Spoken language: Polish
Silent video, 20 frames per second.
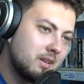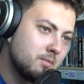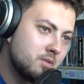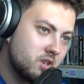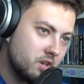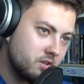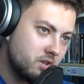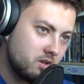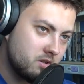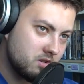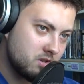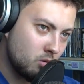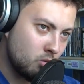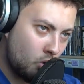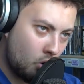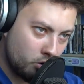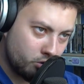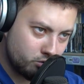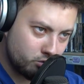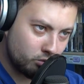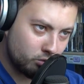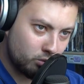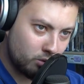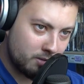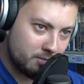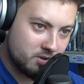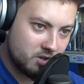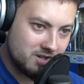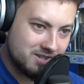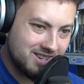tym krześle siedział gościu,
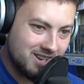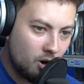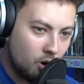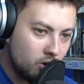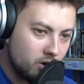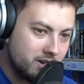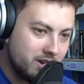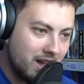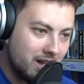który przez rok